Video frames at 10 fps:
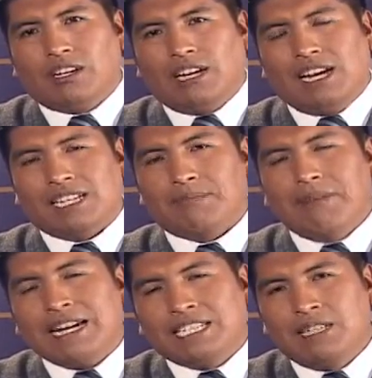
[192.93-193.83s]
que las
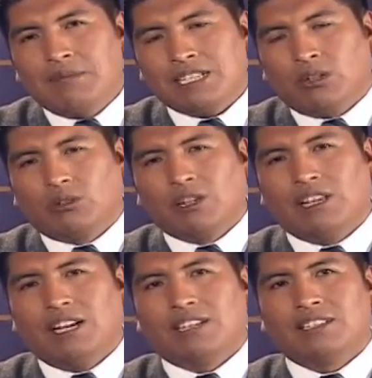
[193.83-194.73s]
máximas
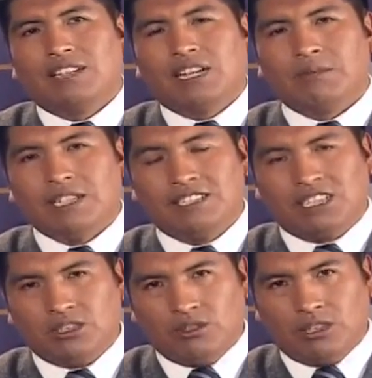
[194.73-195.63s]
autoridades de la
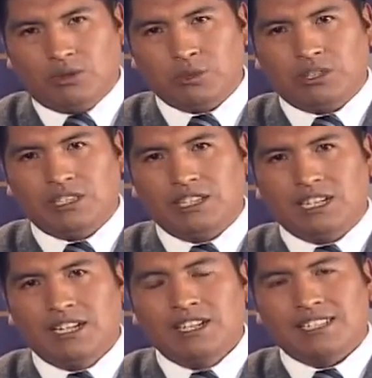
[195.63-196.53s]
Administración de
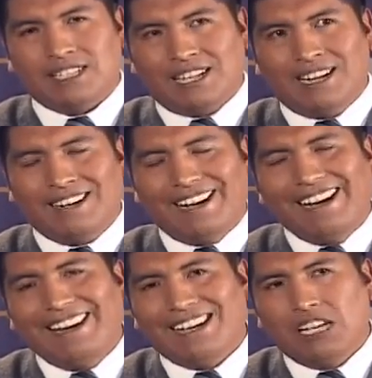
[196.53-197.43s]
Justicia serán
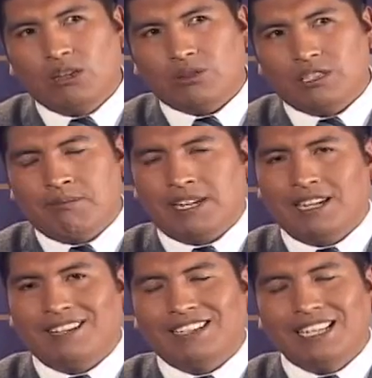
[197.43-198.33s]
elegidos de
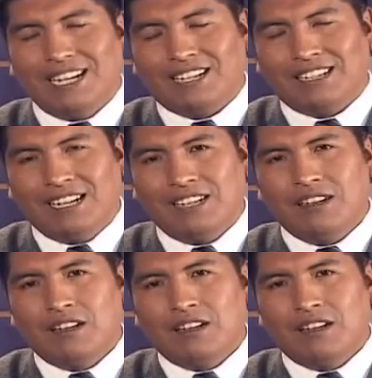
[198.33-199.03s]
manera directa